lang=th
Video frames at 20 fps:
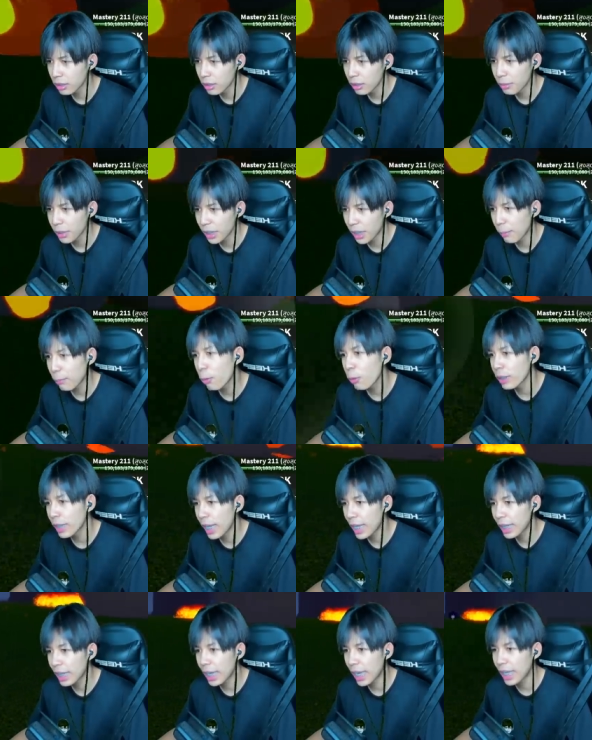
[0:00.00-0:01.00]
พี่ก็พูด
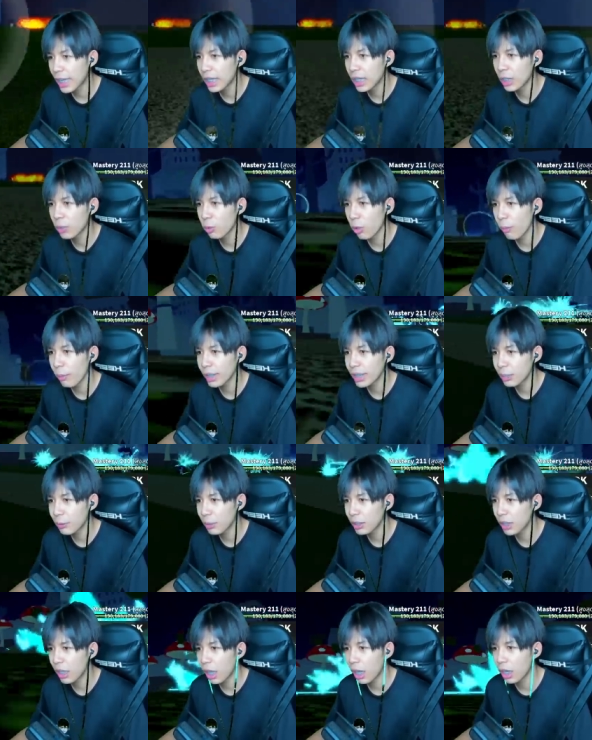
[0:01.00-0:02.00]
ให้ได้ไงเออกลัวแม่งก
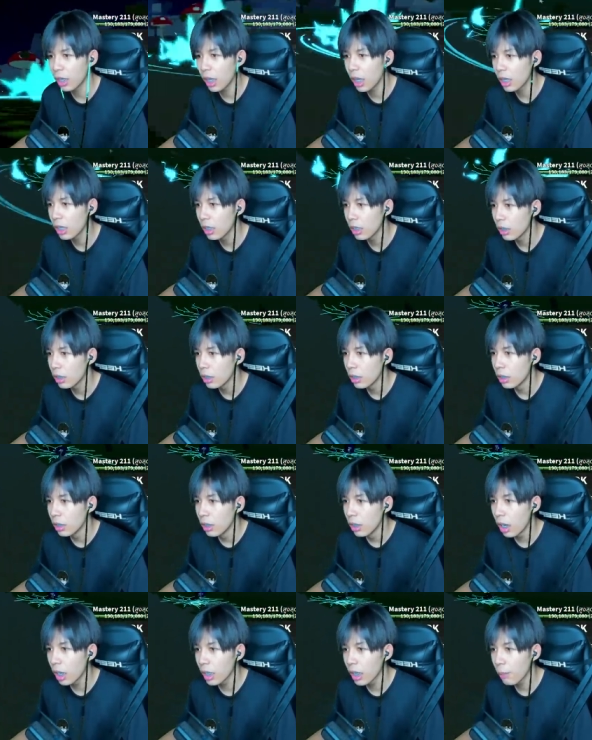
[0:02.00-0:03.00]
ดเฮ้ย
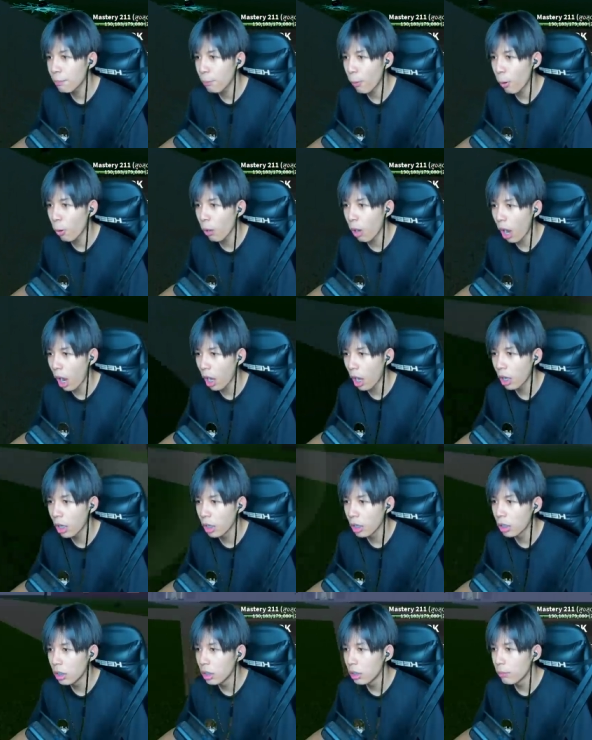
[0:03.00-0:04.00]
เฮ้ยเฮ้ยโปอ่ะ
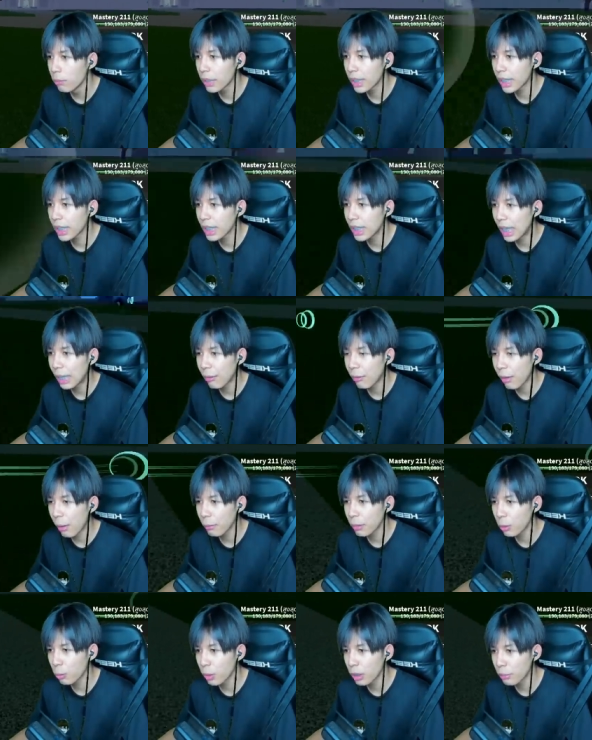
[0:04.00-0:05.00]
เมื่อกี้เห็นอะไรแว
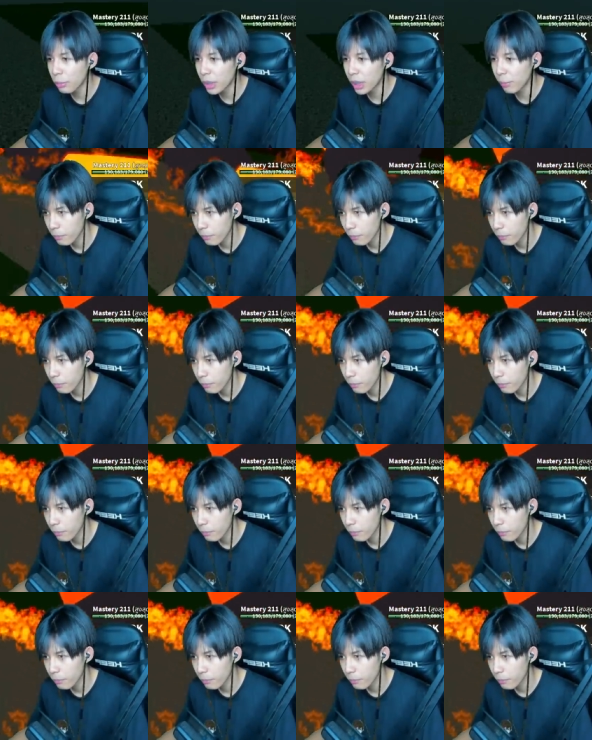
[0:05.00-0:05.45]
บๆหรือกูเห็นผีปะ